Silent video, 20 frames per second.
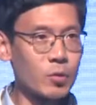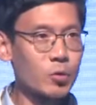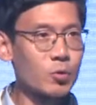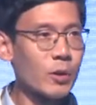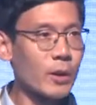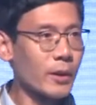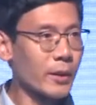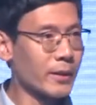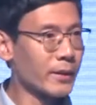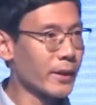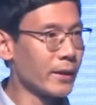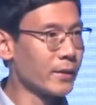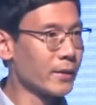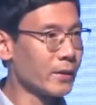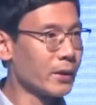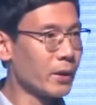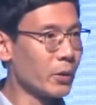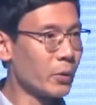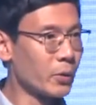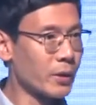중앙화된
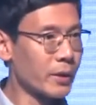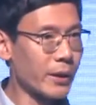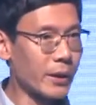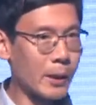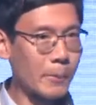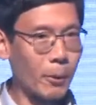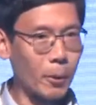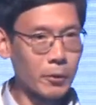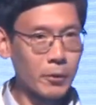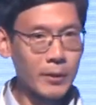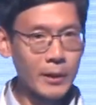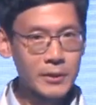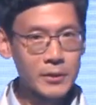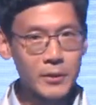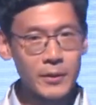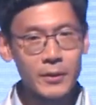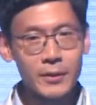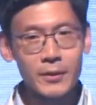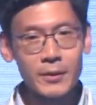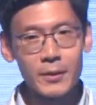의료기관을
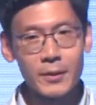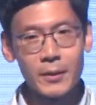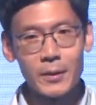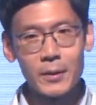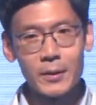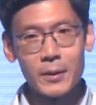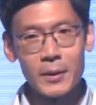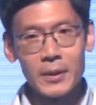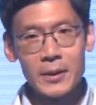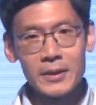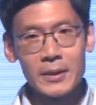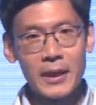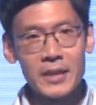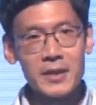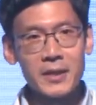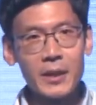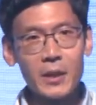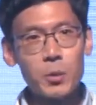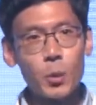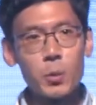벗어나서는
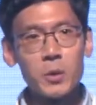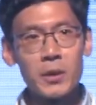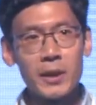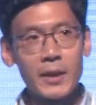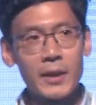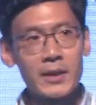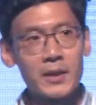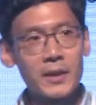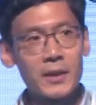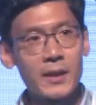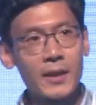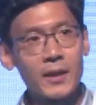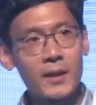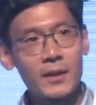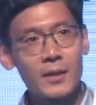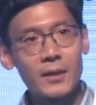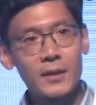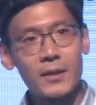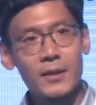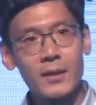자신의 존재
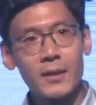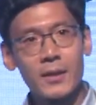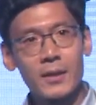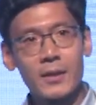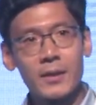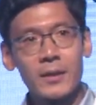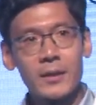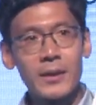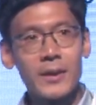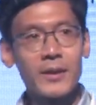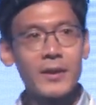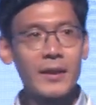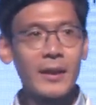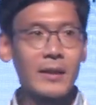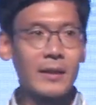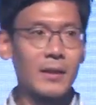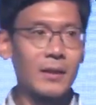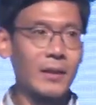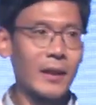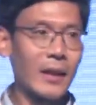가치나 일을
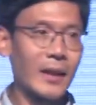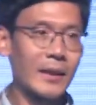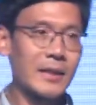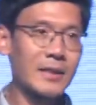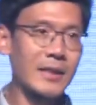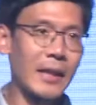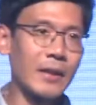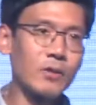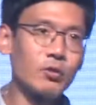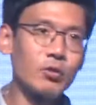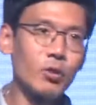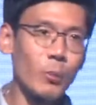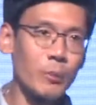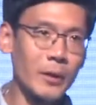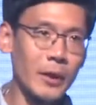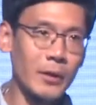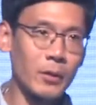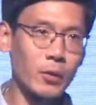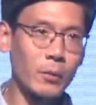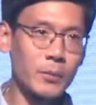하지 않을 수
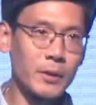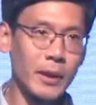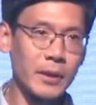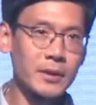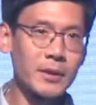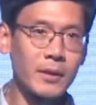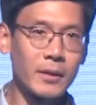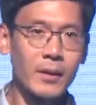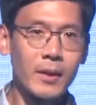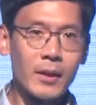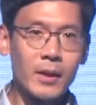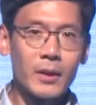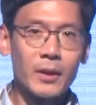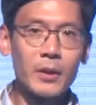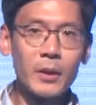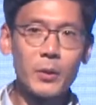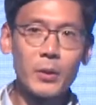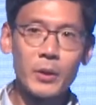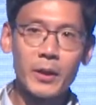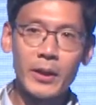없다는 겁니다. 즉
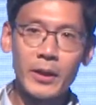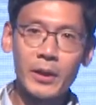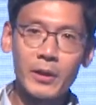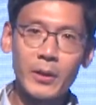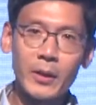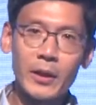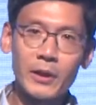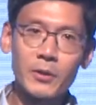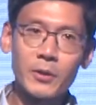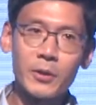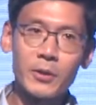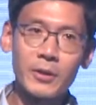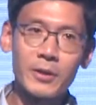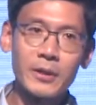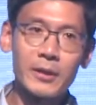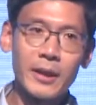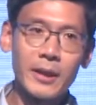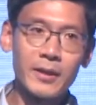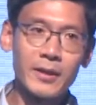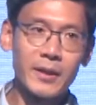의료기관을 떠나서는
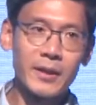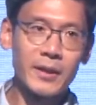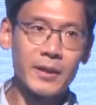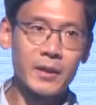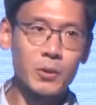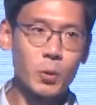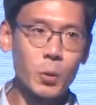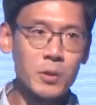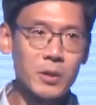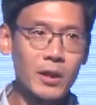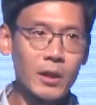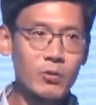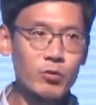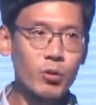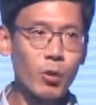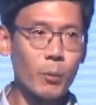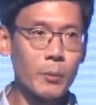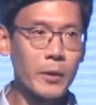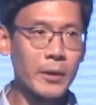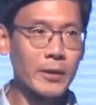의사들이 존재할
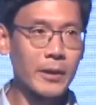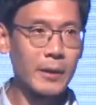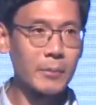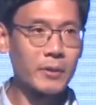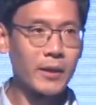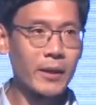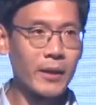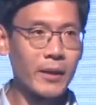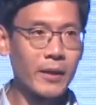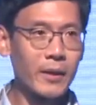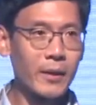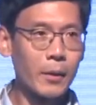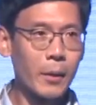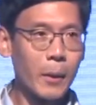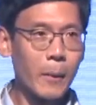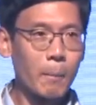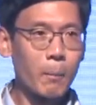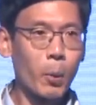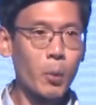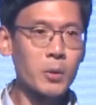수가 없기 때문에
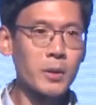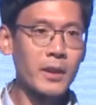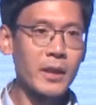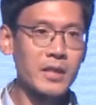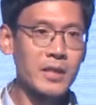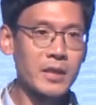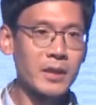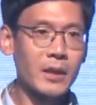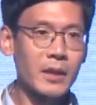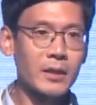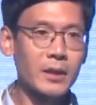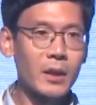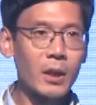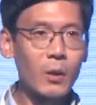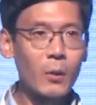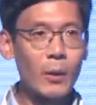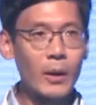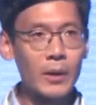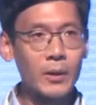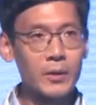본인의 시간과
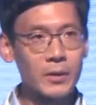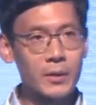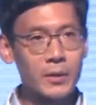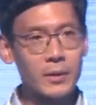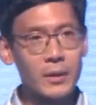활,